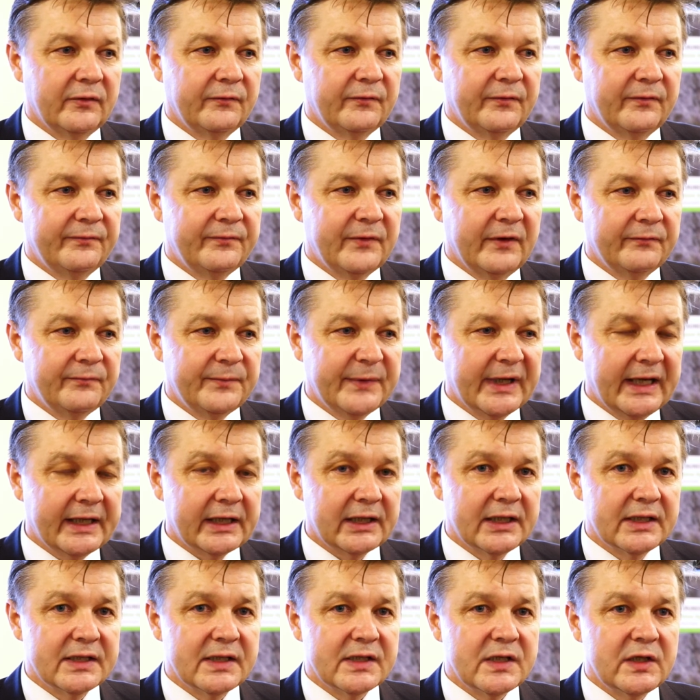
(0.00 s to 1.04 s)
w
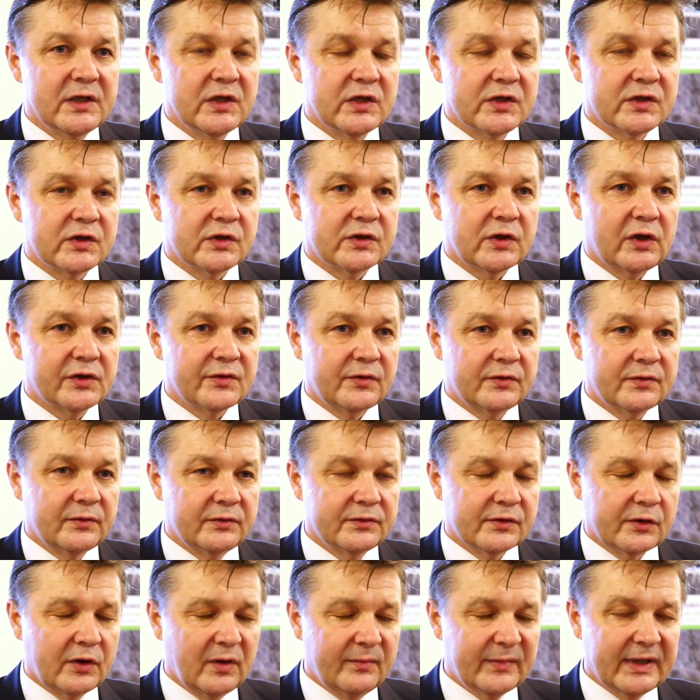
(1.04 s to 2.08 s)
miarę
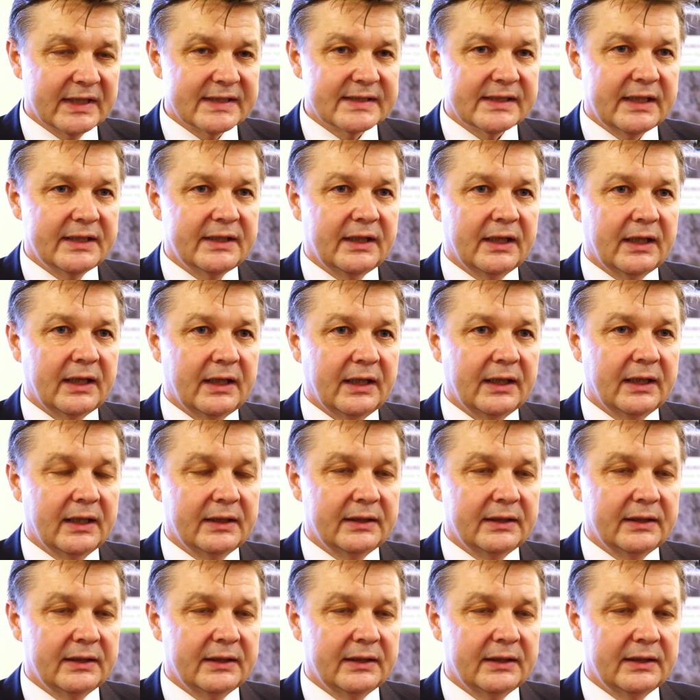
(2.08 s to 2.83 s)
zgromadzenia